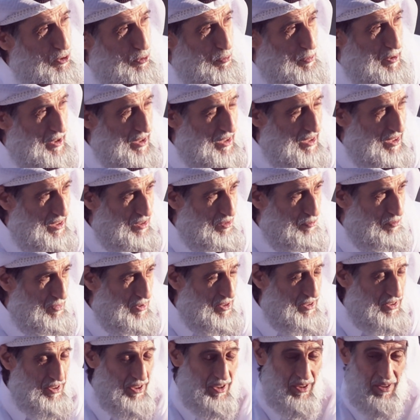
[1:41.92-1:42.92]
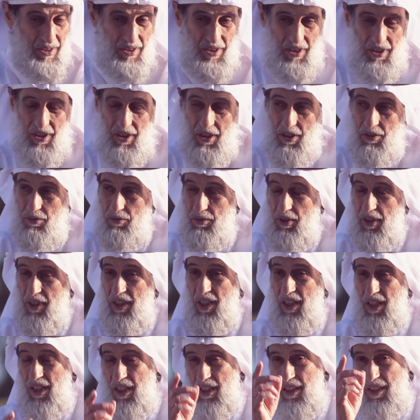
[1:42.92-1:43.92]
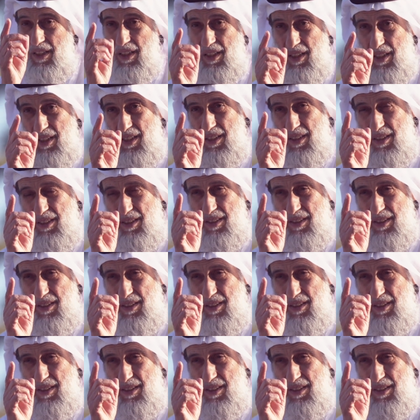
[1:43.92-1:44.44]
أمر بالجهر فراح على